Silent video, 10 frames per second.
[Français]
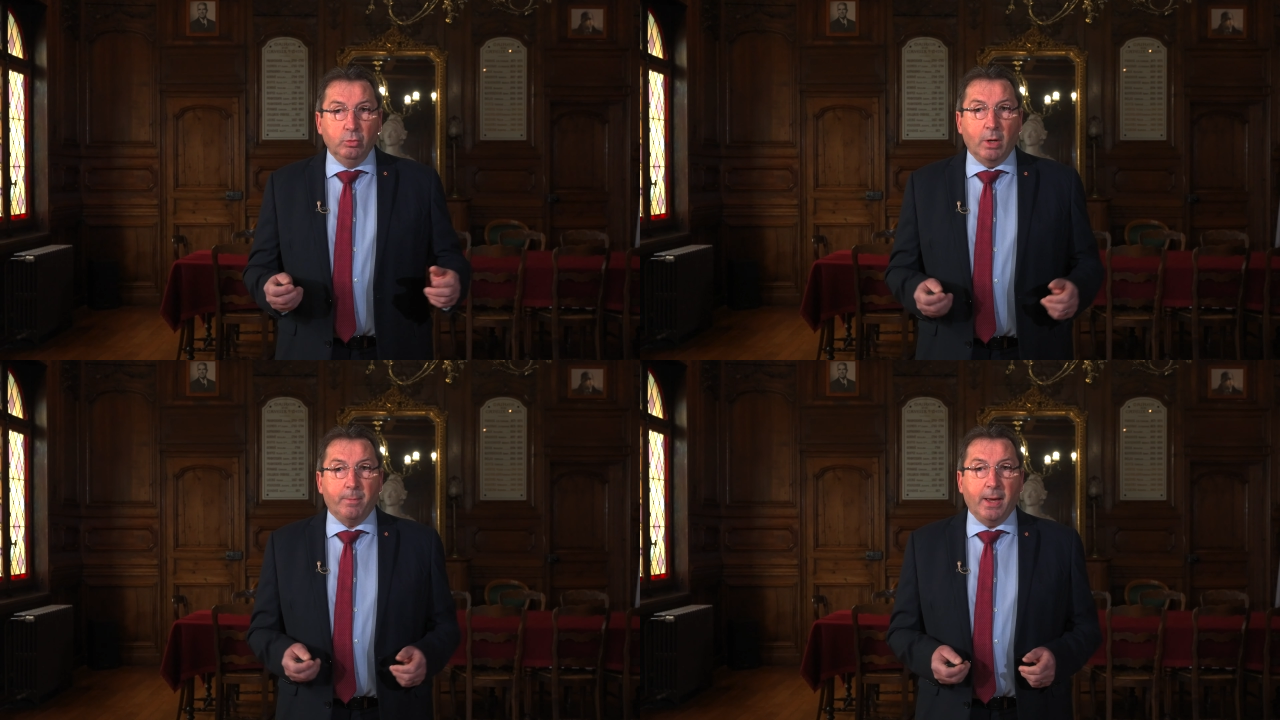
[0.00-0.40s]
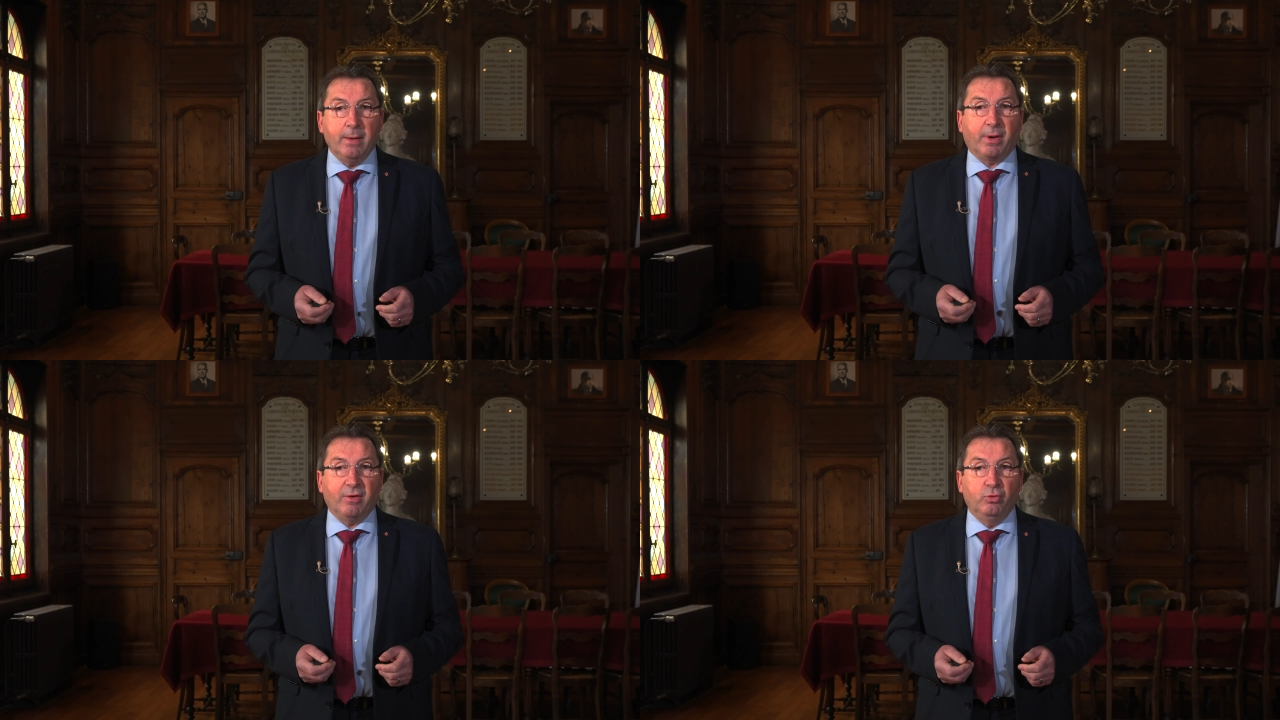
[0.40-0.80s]
bois de pin est
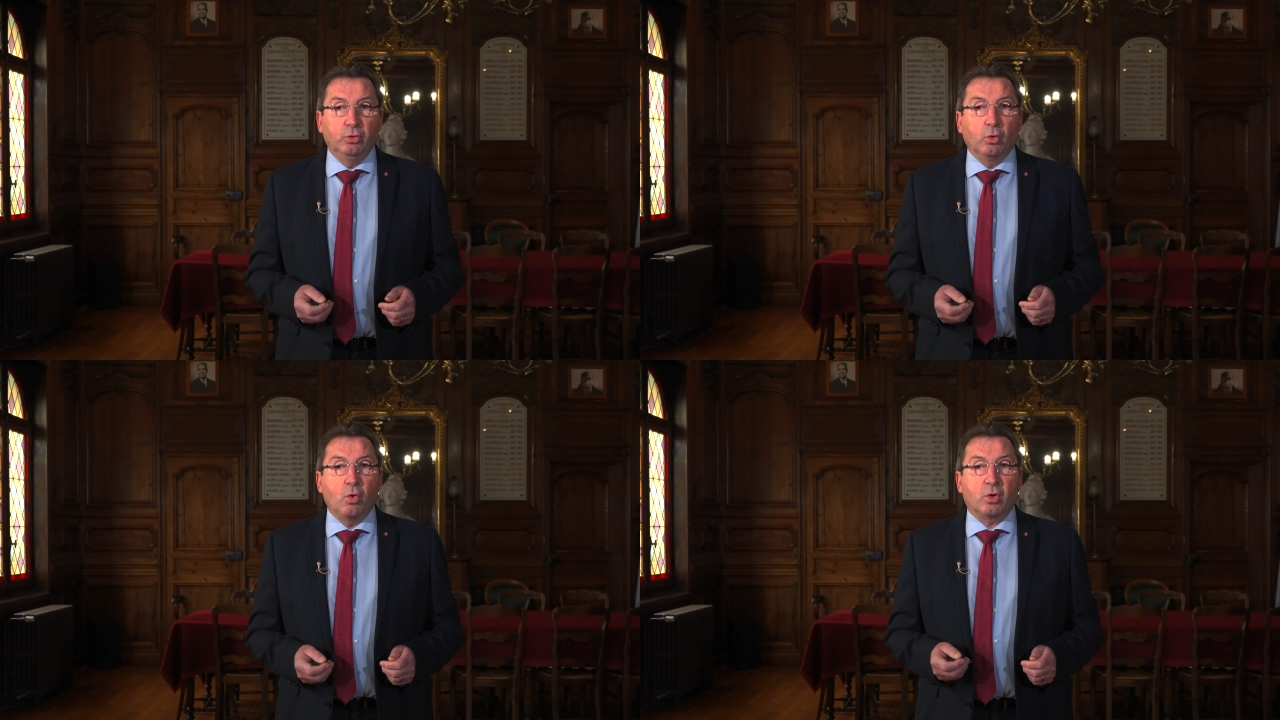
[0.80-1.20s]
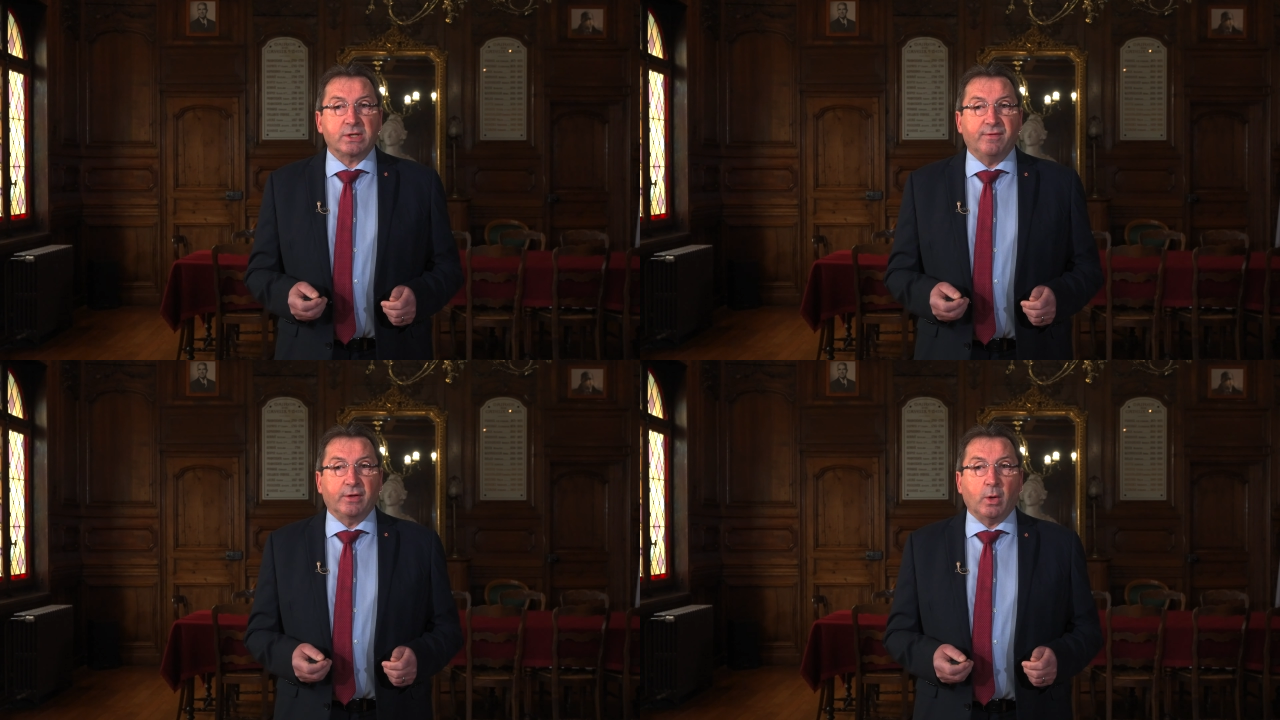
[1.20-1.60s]
prévue donc au
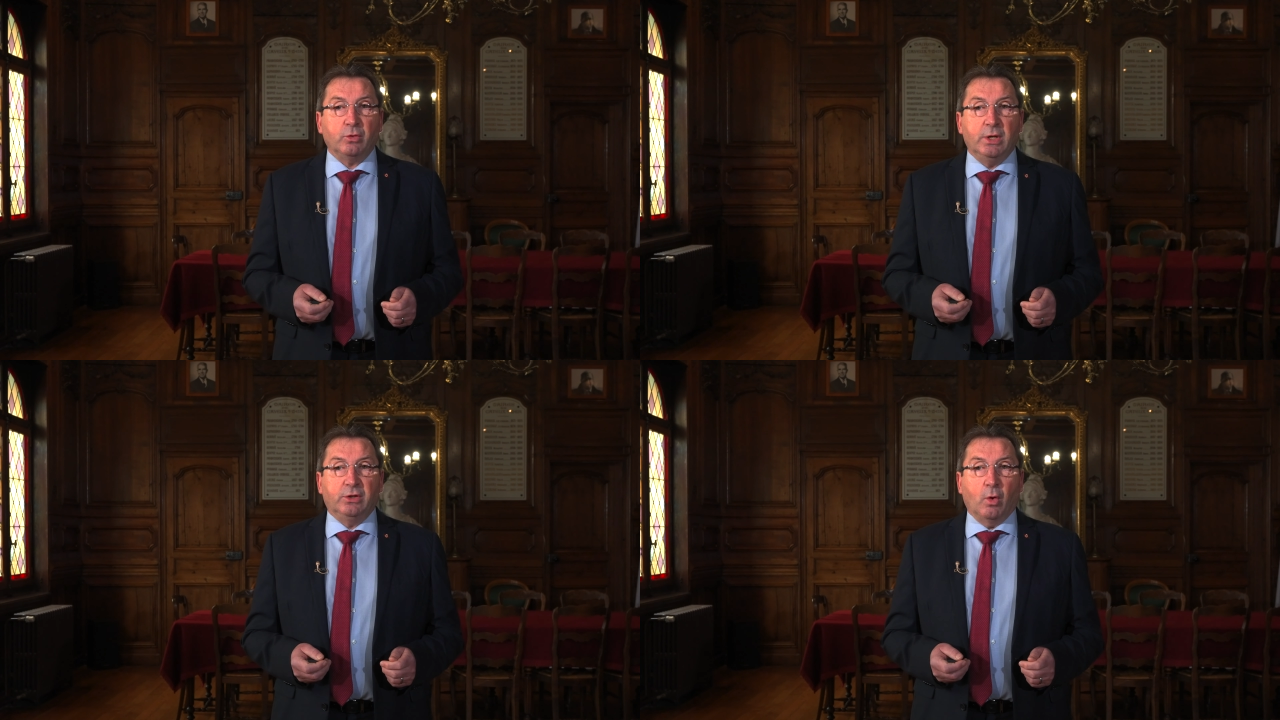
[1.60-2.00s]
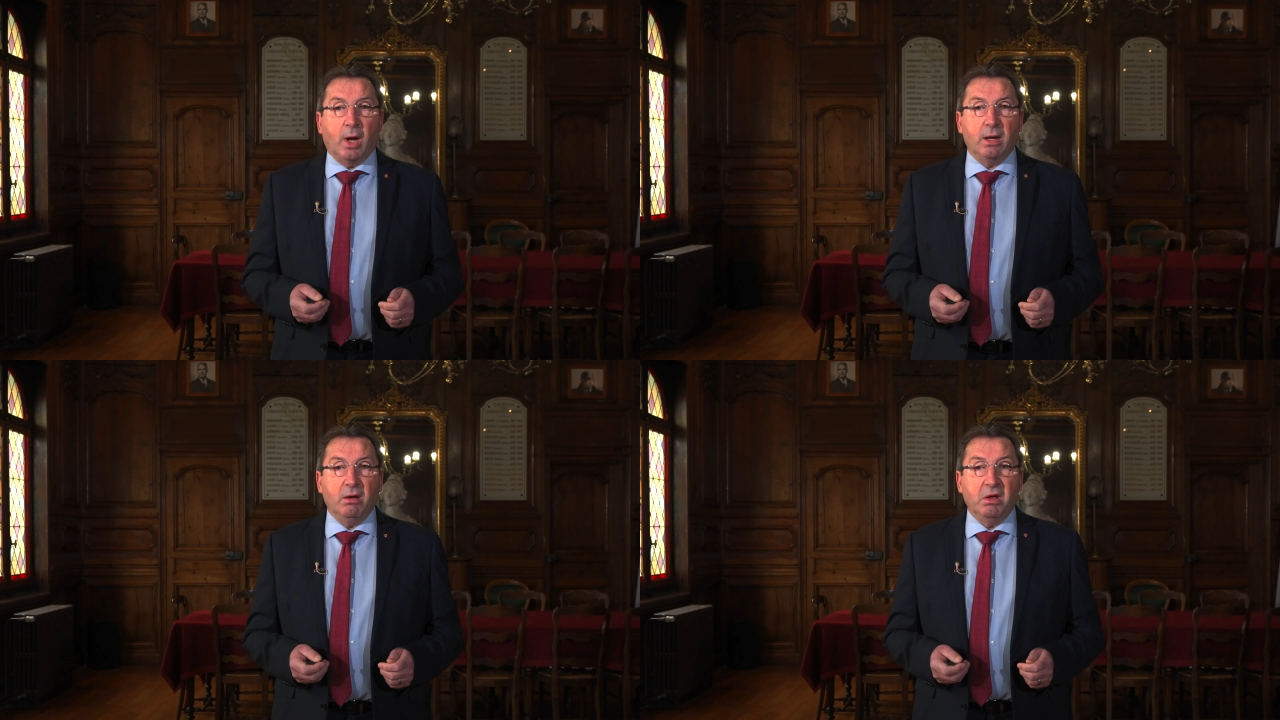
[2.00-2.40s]
Conservatoire du Littoral.